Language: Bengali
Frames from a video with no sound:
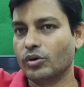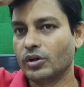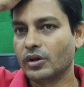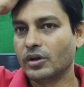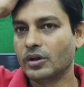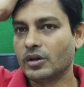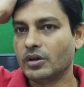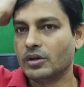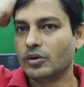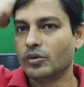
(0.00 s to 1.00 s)
ওই ইডি
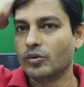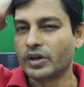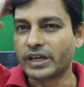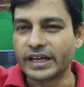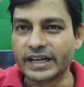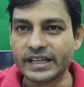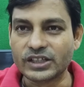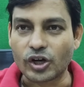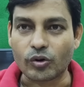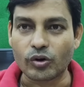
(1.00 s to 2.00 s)
e যখনই এটা
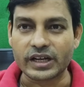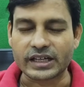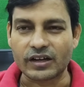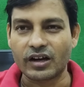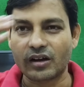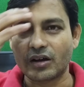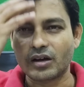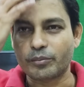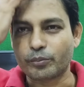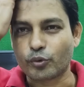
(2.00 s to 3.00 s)
প্রকাশ্যে
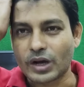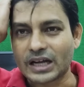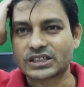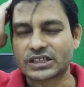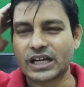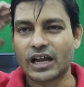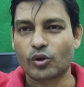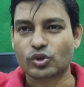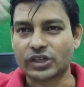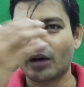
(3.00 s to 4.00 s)
আনলো সামনে আনলো
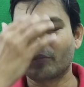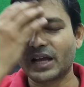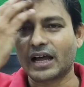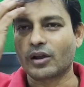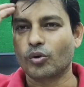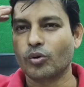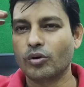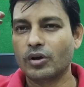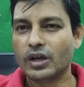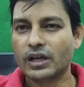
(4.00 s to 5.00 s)
যে এই
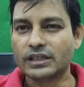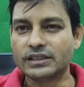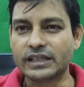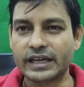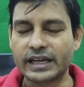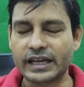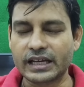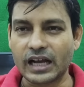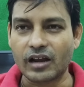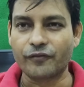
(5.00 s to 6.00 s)
গার্লফ্রেন্ডের
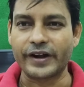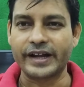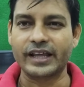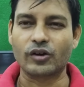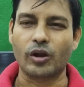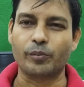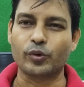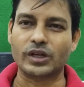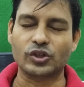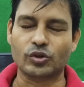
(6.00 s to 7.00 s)
গল্পটা যখন ইডি e
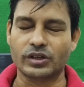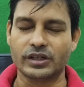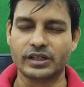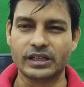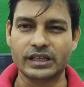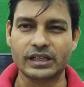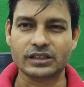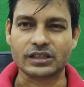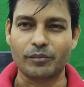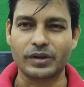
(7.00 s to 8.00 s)
সামনে নিয়ে এলো
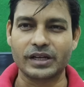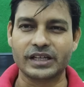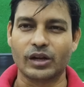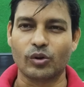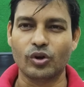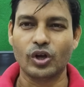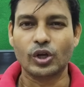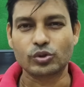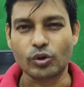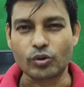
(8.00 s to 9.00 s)
তখনই এই
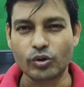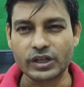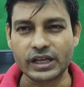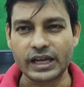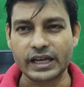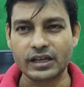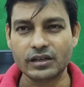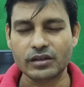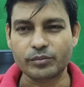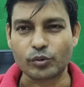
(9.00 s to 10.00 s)
প্রভাবশালী
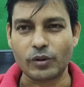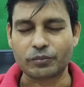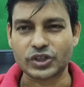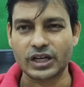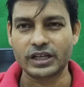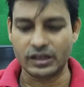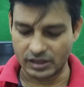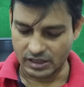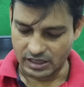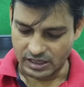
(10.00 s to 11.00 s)

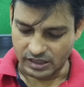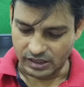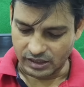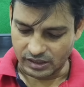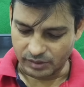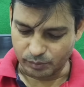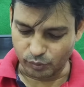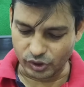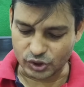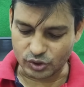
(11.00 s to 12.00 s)
পুলিশকর্তার
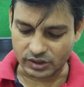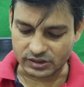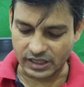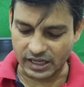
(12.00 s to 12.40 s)
হিসাবরক্ষক আর